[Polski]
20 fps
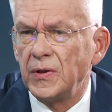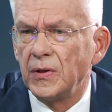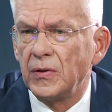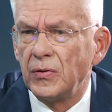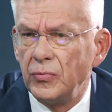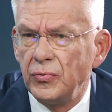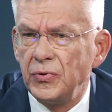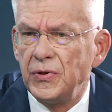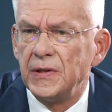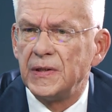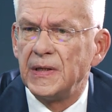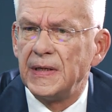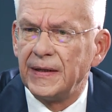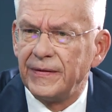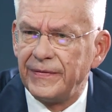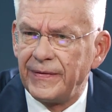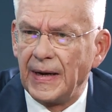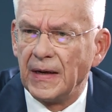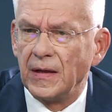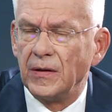młodych ludzi z
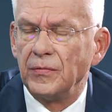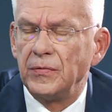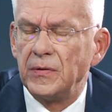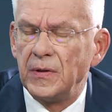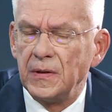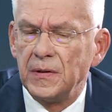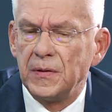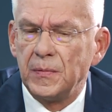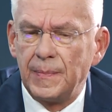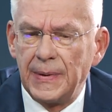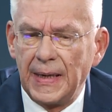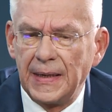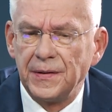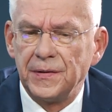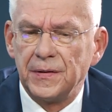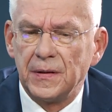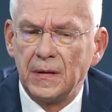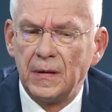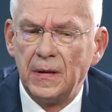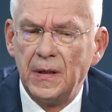nadwagą. To jest
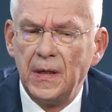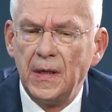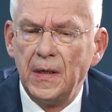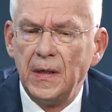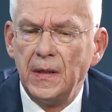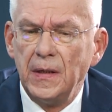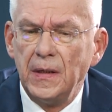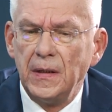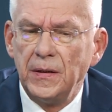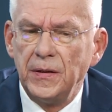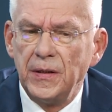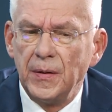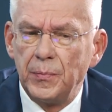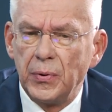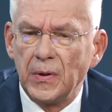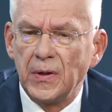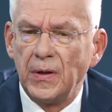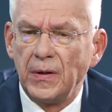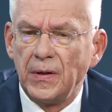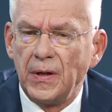bardzo
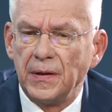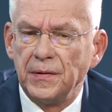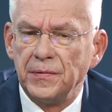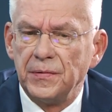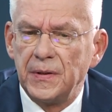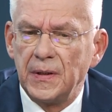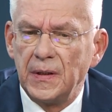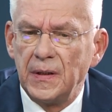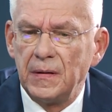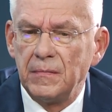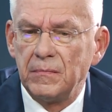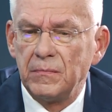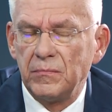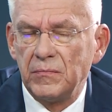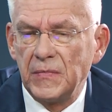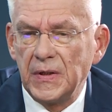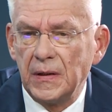niepokojące.